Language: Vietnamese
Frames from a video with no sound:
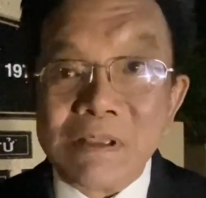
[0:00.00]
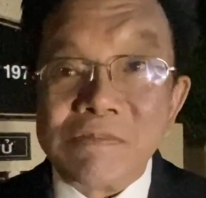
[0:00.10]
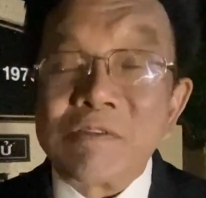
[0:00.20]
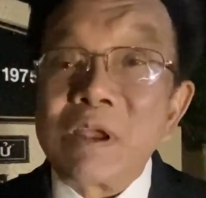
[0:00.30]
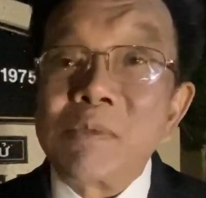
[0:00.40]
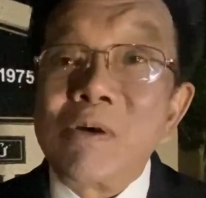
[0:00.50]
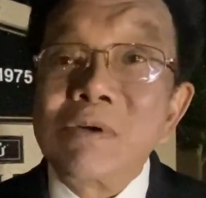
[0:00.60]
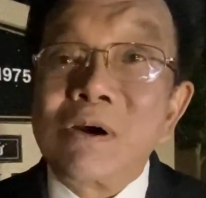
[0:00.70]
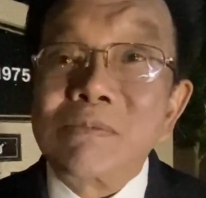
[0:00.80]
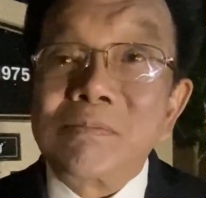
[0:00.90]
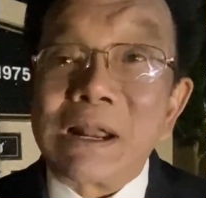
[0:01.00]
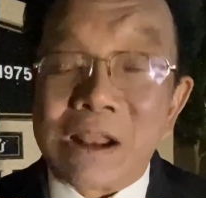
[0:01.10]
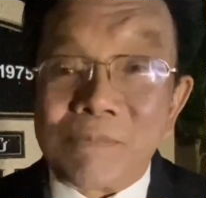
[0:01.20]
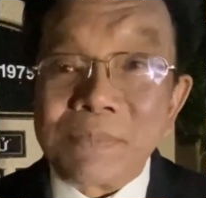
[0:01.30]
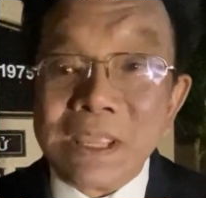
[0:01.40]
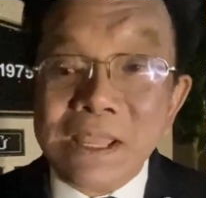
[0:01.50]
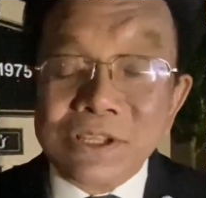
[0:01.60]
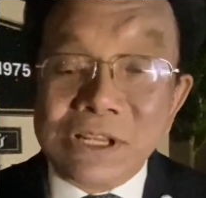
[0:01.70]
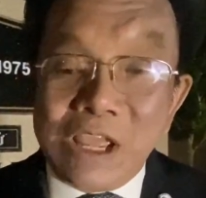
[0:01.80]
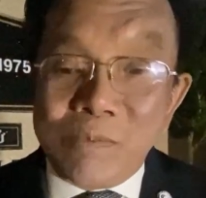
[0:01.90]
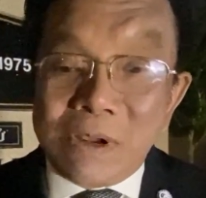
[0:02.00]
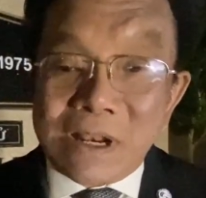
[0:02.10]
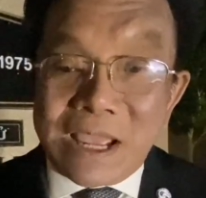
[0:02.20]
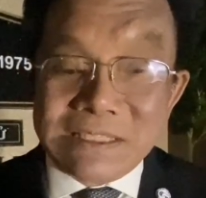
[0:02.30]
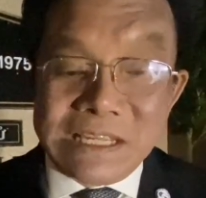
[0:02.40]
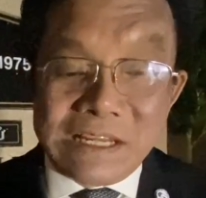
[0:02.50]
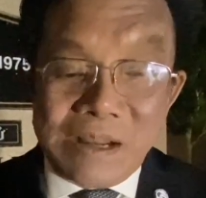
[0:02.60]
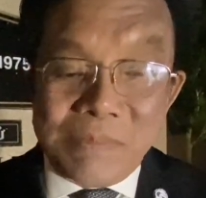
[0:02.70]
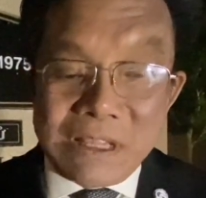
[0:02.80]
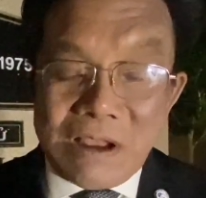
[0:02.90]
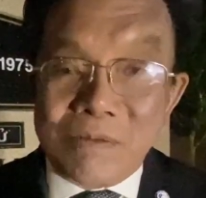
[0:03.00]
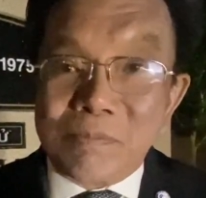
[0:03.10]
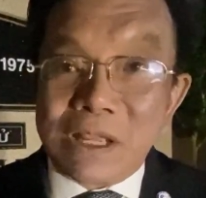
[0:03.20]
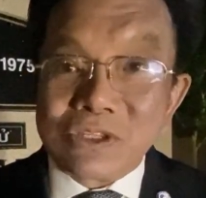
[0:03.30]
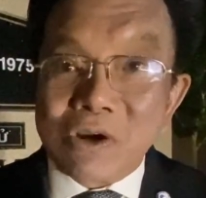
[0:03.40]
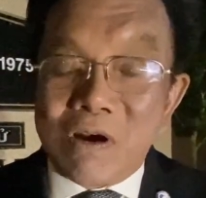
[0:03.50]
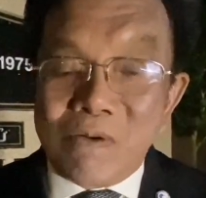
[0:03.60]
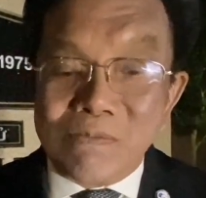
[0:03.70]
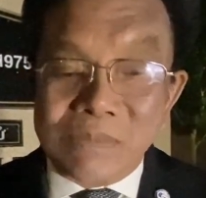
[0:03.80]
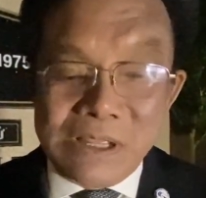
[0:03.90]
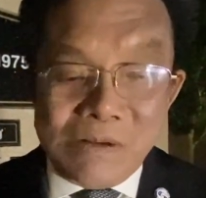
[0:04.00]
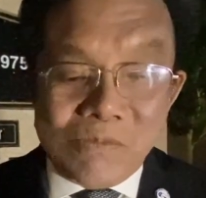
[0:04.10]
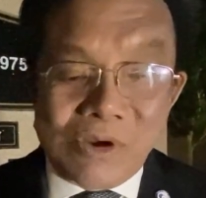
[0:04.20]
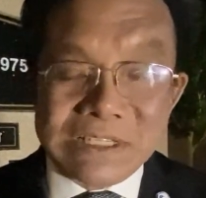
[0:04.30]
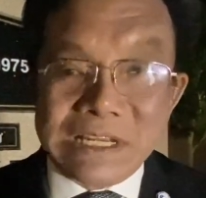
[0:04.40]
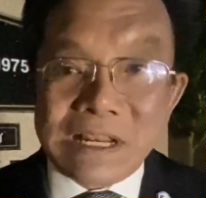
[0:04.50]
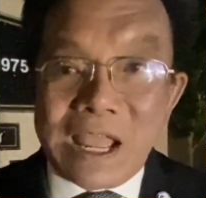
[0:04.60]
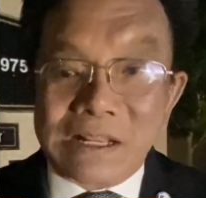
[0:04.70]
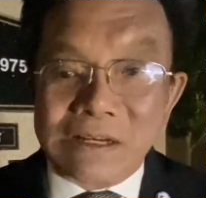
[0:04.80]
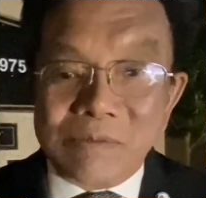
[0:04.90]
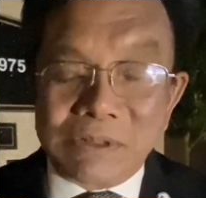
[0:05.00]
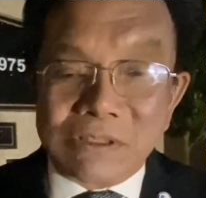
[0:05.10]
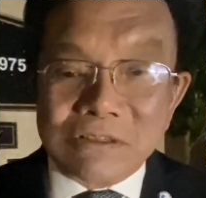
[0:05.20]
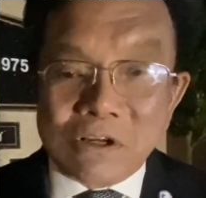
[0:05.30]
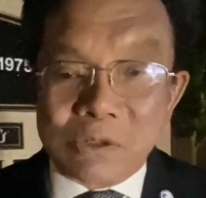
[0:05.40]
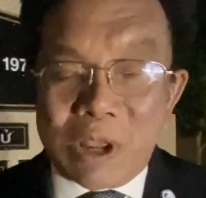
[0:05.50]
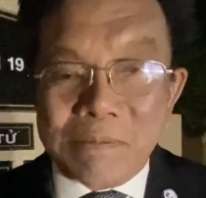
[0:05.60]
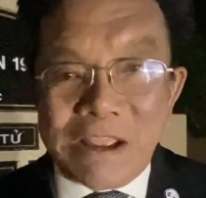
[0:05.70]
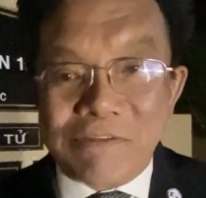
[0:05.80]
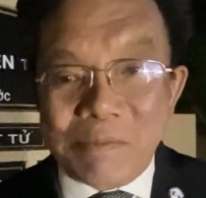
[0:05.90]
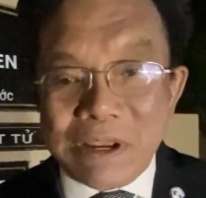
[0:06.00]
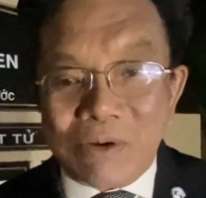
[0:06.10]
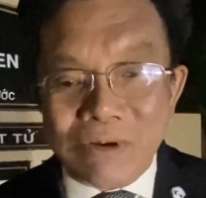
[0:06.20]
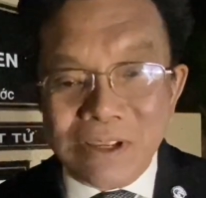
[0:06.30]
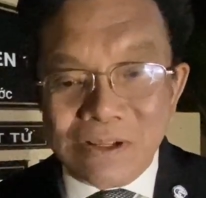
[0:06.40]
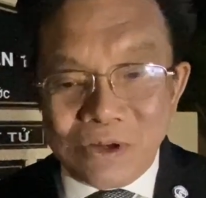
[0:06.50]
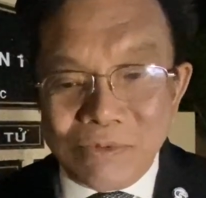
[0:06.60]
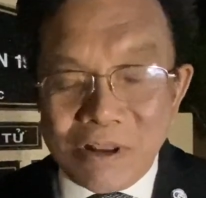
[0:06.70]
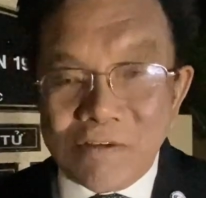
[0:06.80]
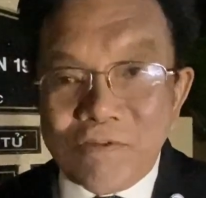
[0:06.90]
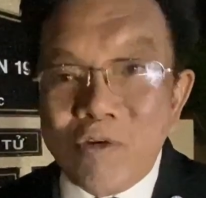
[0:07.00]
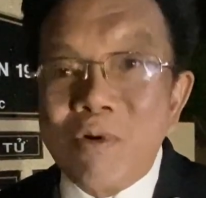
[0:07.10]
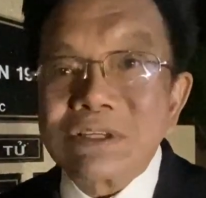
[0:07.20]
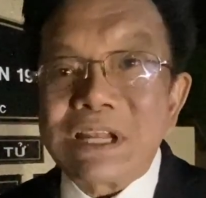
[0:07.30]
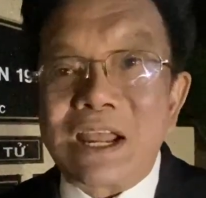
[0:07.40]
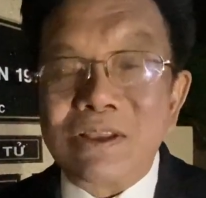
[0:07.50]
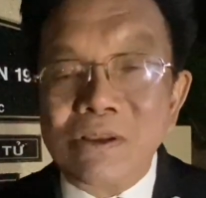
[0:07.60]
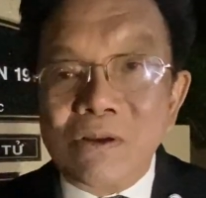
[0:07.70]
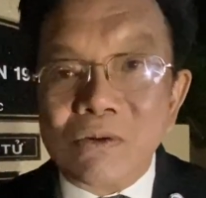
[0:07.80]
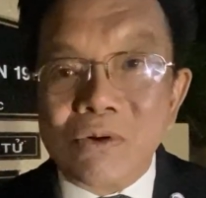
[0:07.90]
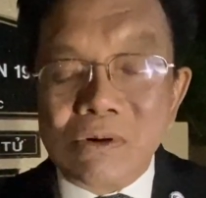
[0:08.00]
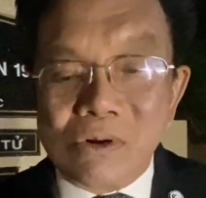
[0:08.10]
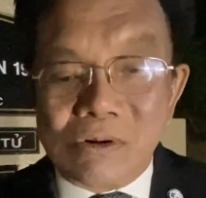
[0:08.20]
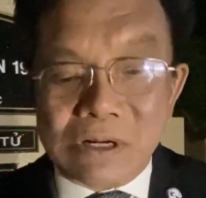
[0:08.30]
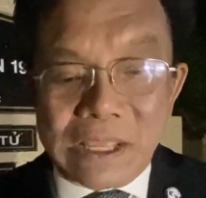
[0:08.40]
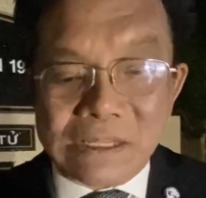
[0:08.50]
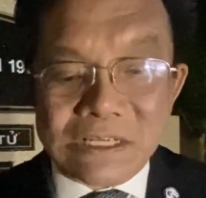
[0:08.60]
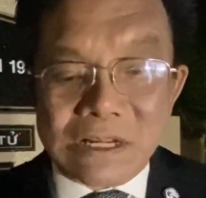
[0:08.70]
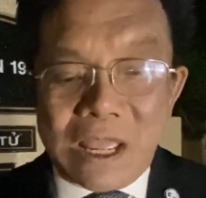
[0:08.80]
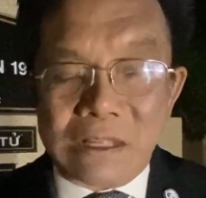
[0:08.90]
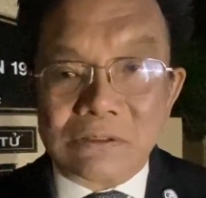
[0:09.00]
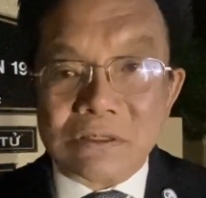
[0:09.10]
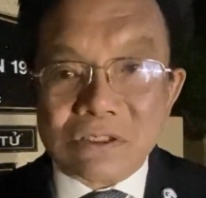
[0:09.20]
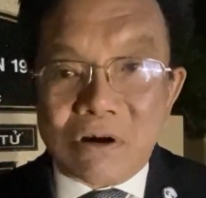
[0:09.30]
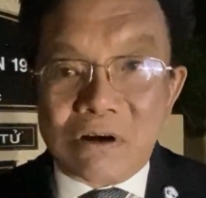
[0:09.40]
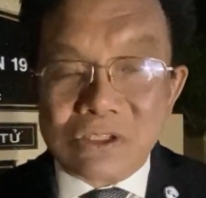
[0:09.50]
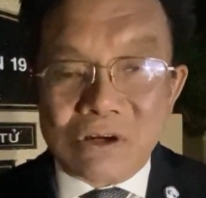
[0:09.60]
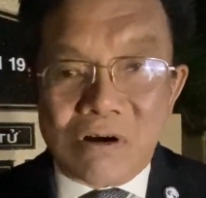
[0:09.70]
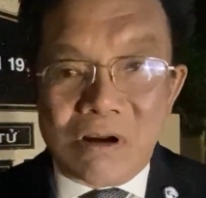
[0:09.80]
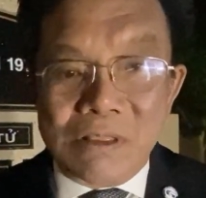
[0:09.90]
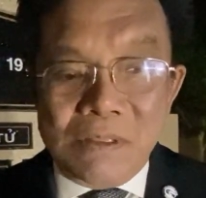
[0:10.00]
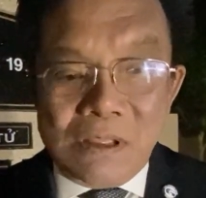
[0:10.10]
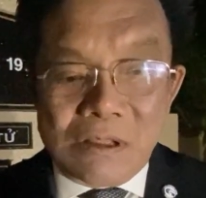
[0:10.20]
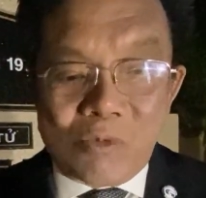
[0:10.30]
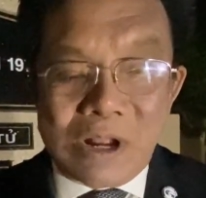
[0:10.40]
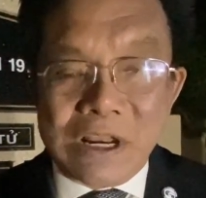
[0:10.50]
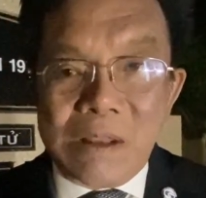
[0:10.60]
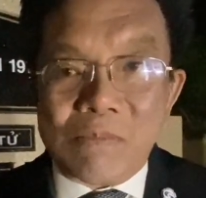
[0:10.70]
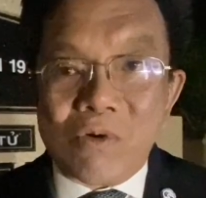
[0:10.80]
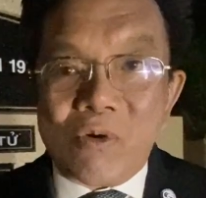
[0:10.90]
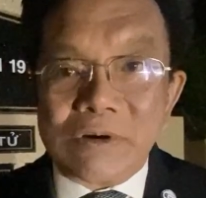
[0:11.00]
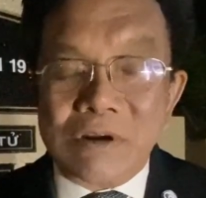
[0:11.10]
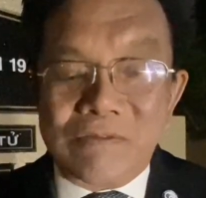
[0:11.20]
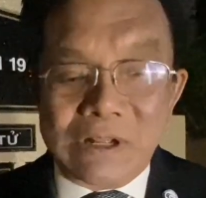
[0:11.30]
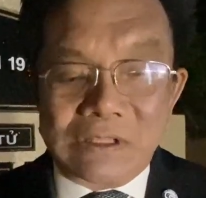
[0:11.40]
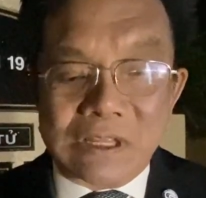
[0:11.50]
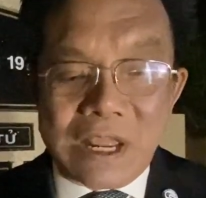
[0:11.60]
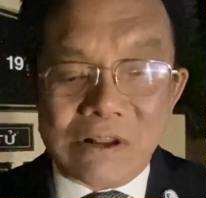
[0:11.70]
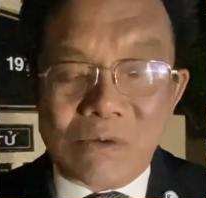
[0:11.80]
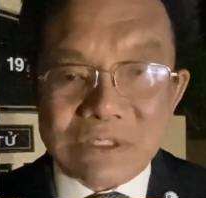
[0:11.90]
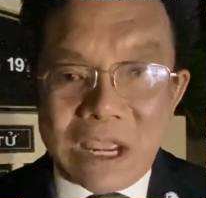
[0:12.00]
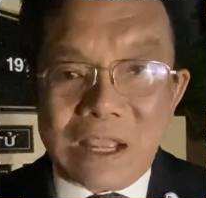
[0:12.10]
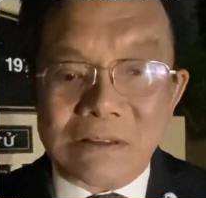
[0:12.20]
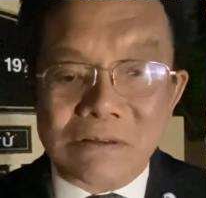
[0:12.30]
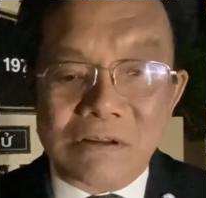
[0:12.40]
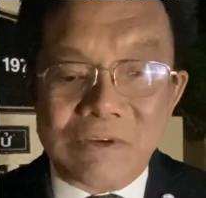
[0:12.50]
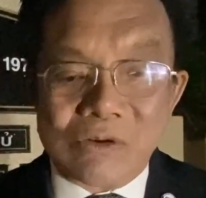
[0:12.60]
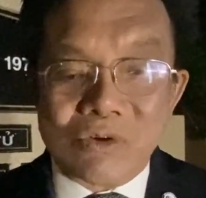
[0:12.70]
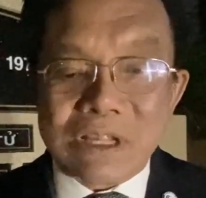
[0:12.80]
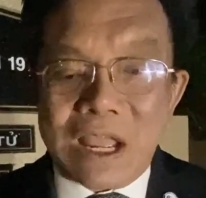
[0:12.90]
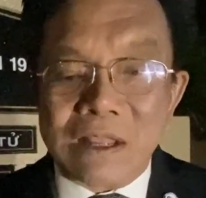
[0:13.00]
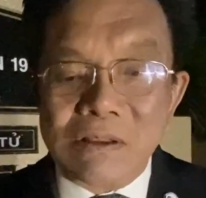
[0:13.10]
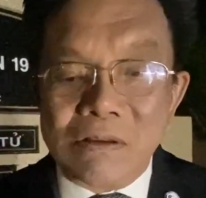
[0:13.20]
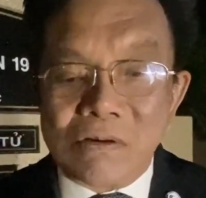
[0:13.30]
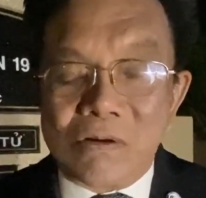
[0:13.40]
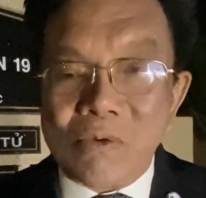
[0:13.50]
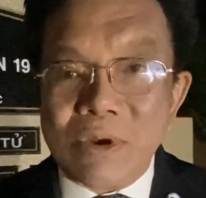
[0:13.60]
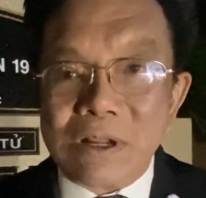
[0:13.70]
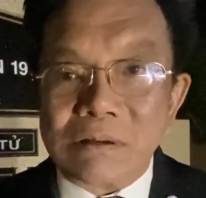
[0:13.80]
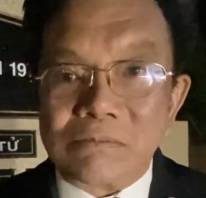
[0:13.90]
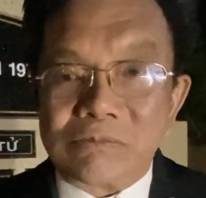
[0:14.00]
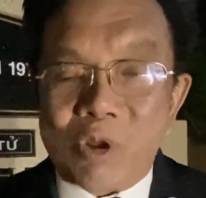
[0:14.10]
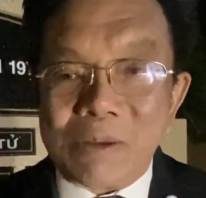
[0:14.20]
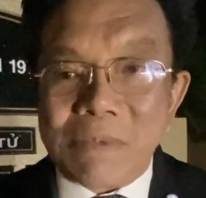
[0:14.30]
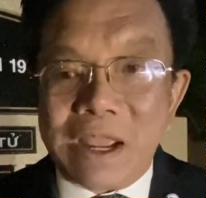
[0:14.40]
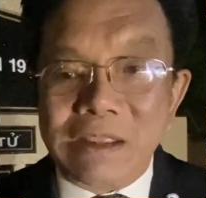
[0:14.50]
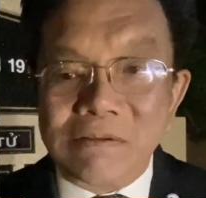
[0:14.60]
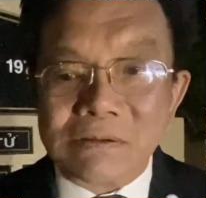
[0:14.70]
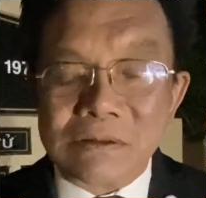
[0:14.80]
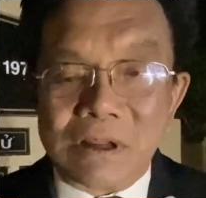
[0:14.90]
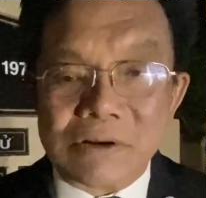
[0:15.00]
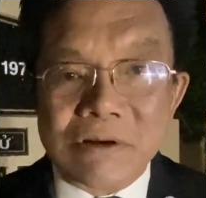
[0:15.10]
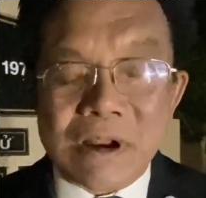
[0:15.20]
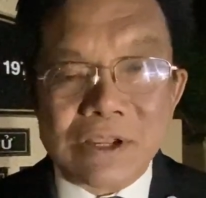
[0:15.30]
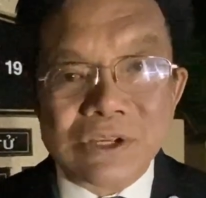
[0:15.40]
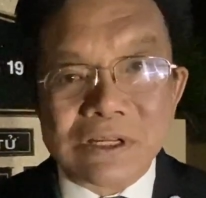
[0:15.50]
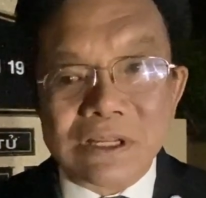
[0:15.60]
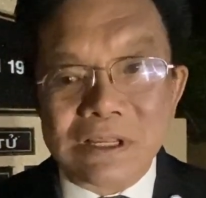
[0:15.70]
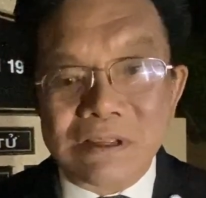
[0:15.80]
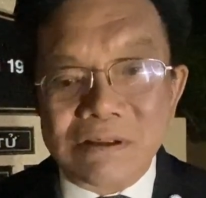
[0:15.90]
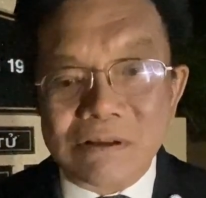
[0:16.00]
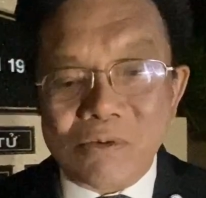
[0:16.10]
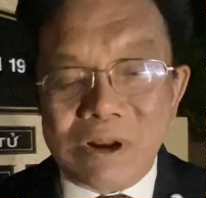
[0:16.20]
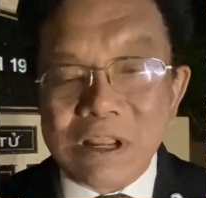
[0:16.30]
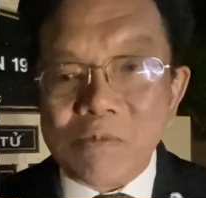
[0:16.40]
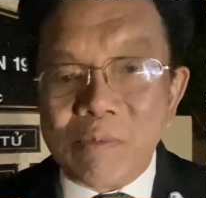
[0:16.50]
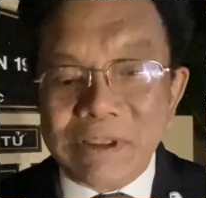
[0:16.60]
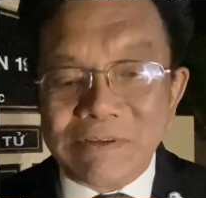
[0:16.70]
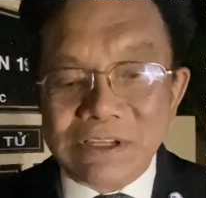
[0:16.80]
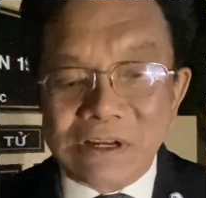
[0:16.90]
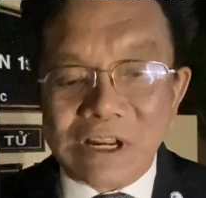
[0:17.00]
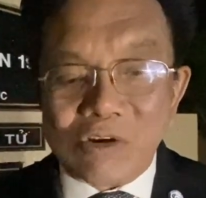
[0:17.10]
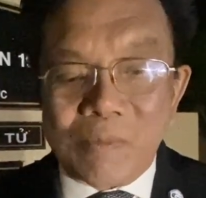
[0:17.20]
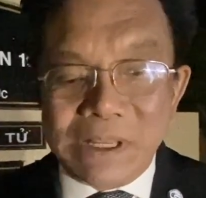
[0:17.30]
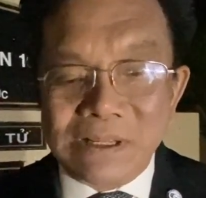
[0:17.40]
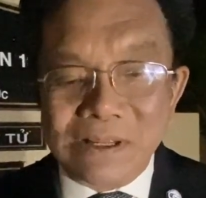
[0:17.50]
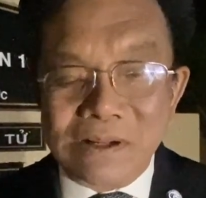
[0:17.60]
Vì vậy mà ông không bằng lòng. Chứ nếu mà đài CNN bây giờ mà cho ông một cái diễn đàn để mà tự do thoải mái phát biểu, giống như là Phố Bolsa luôn luôn để cái diễn đàn tự do cho quan điểm của người Việt tị nạn cộng sản, người Việt quốc gia có quyền thoải mái đưa ra những cái quan điểm của mình và nhận định của mình,